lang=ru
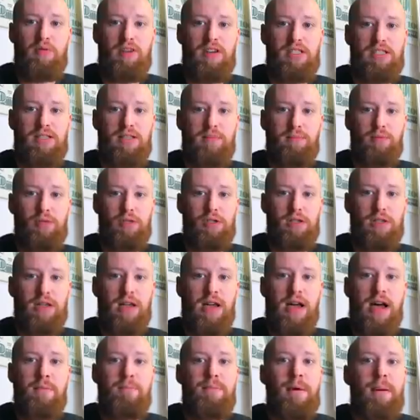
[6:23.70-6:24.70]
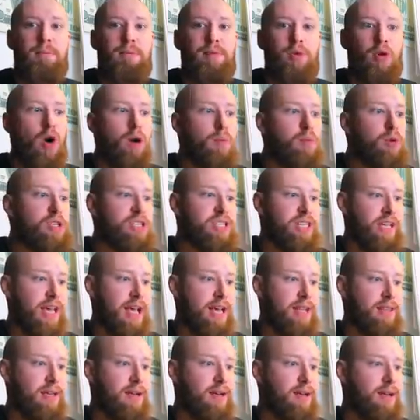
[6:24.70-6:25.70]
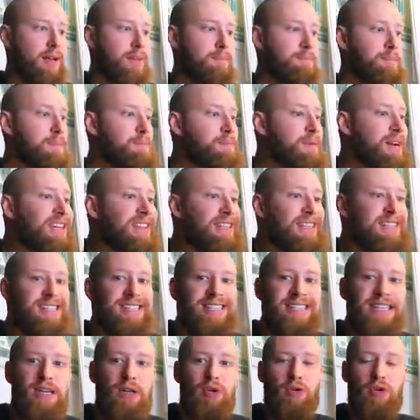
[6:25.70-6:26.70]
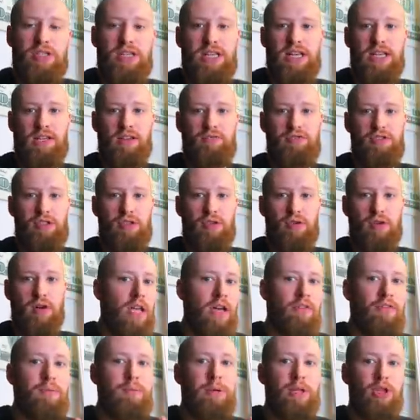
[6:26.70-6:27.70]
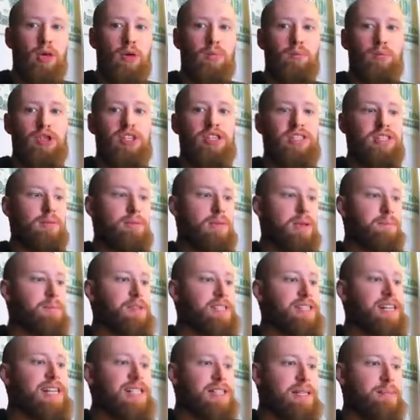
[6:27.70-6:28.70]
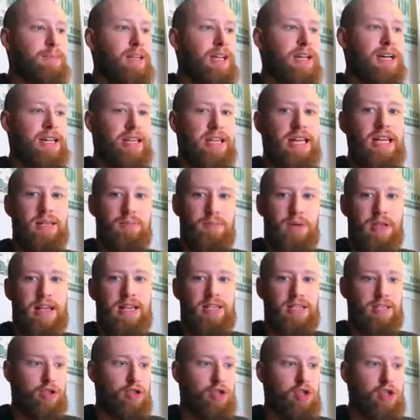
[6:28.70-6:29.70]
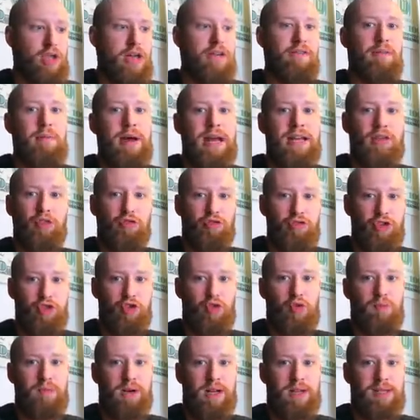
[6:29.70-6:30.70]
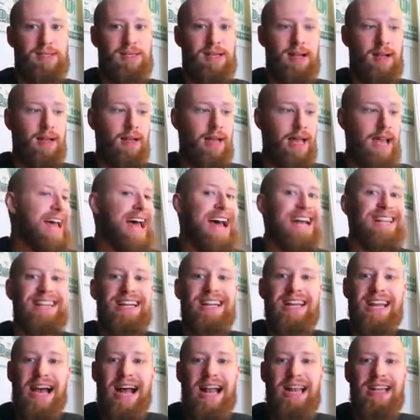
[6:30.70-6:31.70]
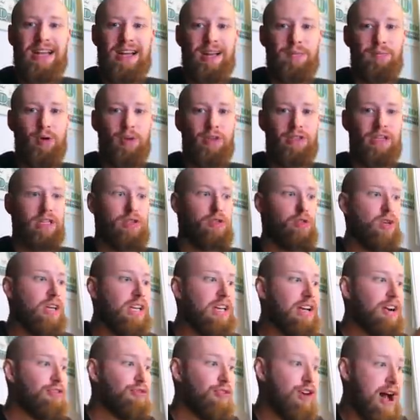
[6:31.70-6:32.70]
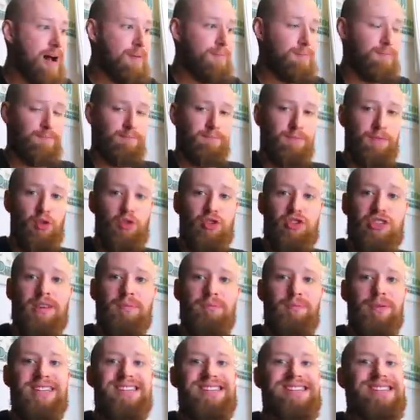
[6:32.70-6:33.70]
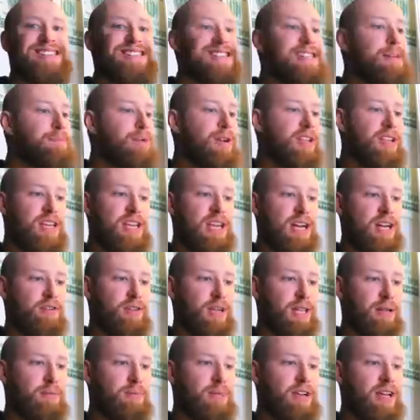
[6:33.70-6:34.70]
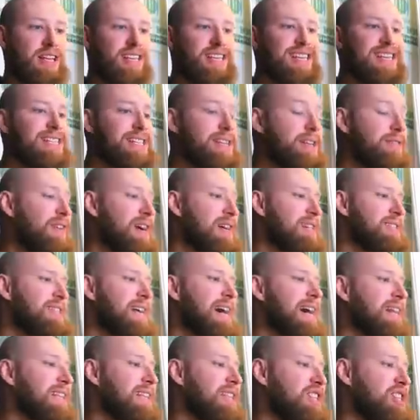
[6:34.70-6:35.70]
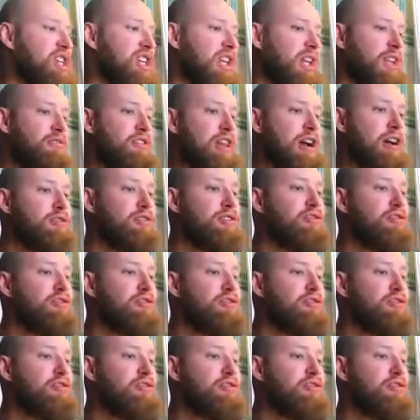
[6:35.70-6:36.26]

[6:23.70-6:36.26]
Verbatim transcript: вас не будет. Попробуйте это протестируйте это все. Вы потом будете мне писать и благодарить меня за то, что я вам эту фишку показал. Это реально работает. Только вам нужно быть дисциплинированным. Если вы азартный человек,